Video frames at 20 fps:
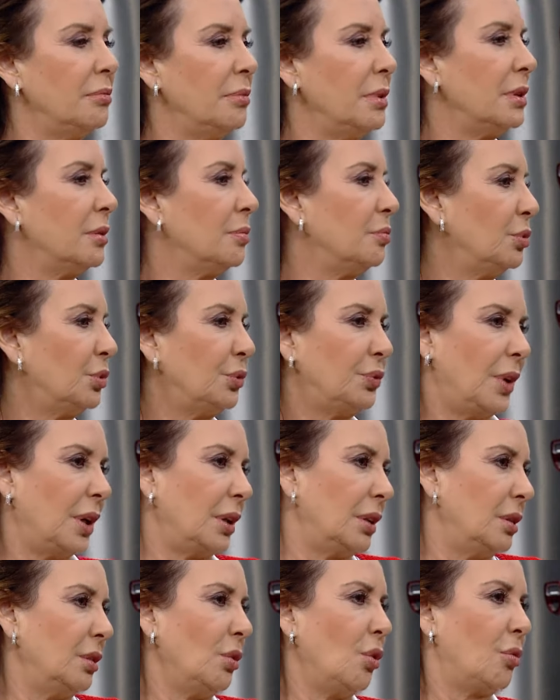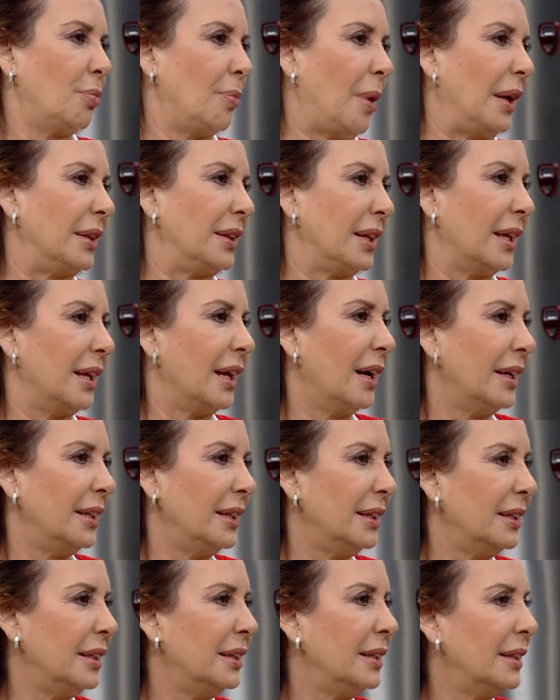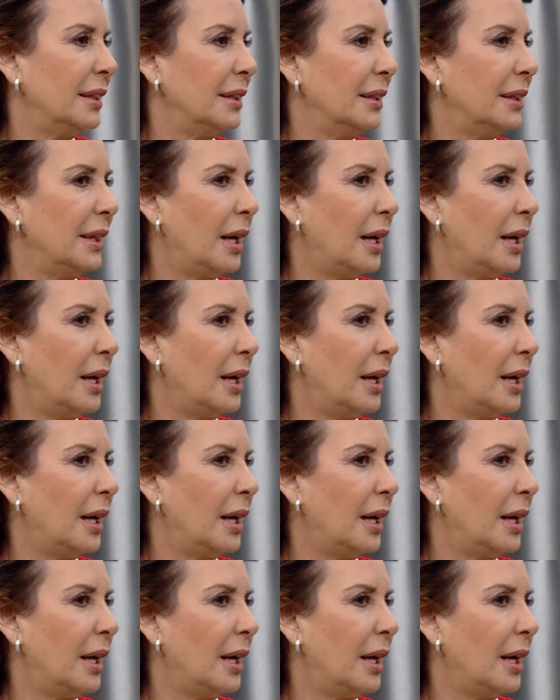bir mutfak yok bende. Yani e,